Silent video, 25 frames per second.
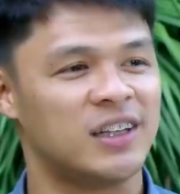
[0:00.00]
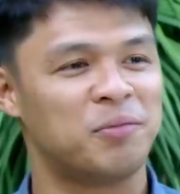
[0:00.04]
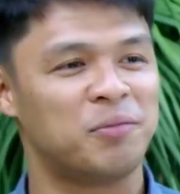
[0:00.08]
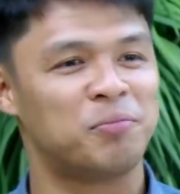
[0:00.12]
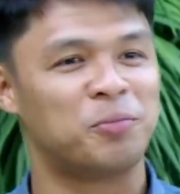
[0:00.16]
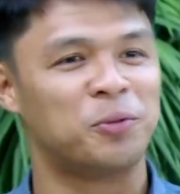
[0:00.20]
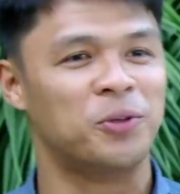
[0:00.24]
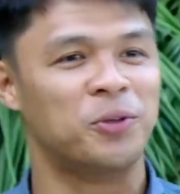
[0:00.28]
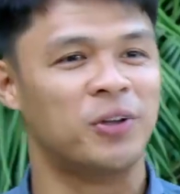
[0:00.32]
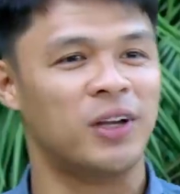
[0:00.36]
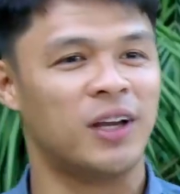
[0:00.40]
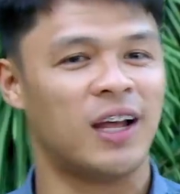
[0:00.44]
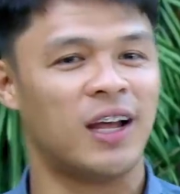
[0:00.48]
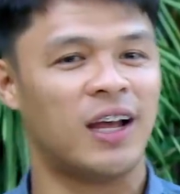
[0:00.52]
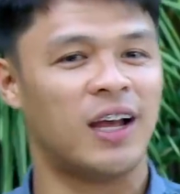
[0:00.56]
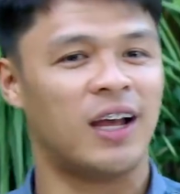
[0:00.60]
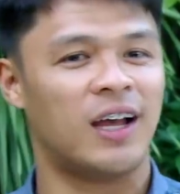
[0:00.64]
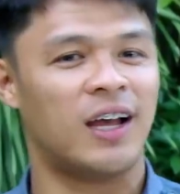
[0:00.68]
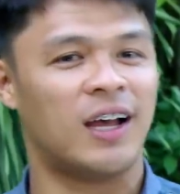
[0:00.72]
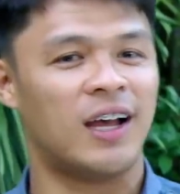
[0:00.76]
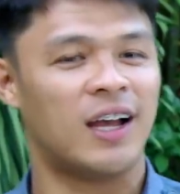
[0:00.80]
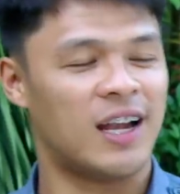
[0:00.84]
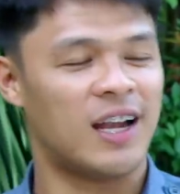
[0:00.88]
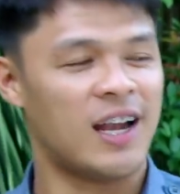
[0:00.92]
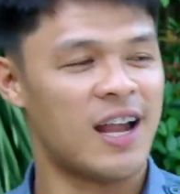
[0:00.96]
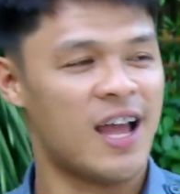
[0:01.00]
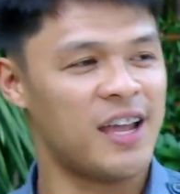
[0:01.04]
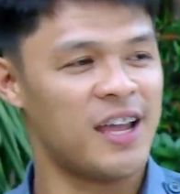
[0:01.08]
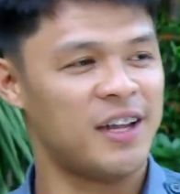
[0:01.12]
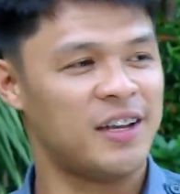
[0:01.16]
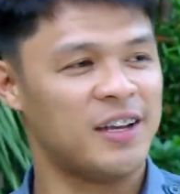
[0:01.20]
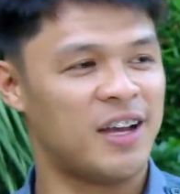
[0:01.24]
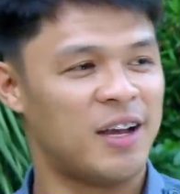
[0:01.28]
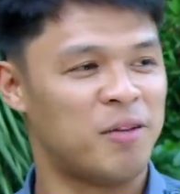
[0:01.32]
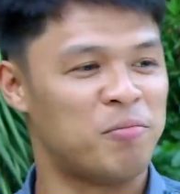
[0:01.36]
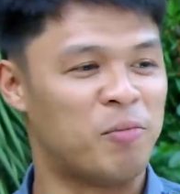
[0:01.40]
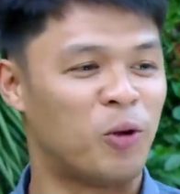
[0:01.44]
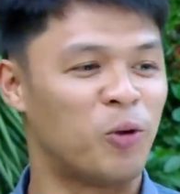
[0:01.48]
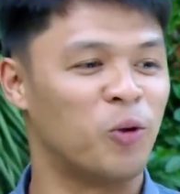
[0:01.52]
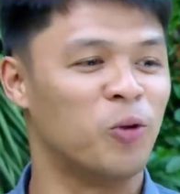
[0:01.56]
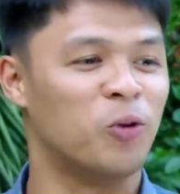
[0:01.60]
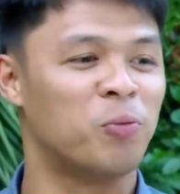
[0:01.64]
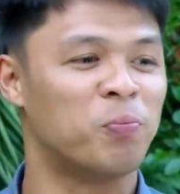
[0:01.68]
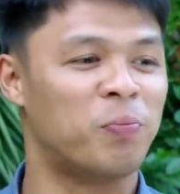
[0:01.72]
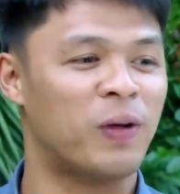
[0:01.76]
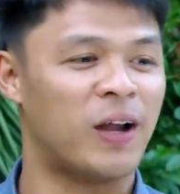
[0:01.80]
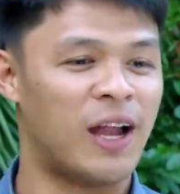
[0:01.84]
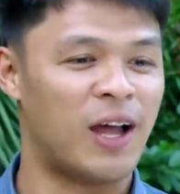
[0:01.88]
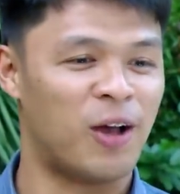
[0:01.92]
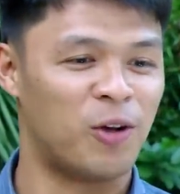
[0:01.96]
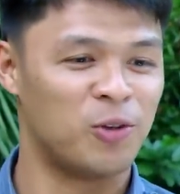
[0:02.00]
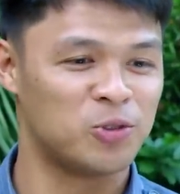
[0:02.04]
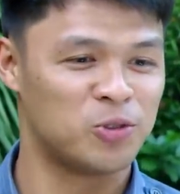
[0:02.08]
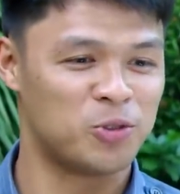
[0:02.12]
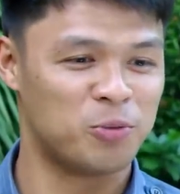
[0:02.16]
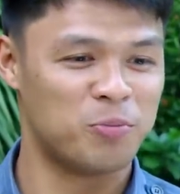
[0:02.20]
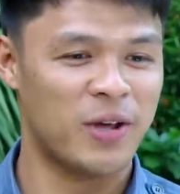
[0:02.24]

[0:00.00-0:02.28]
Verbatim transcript: Hindi po nila akalain na marunong pala ako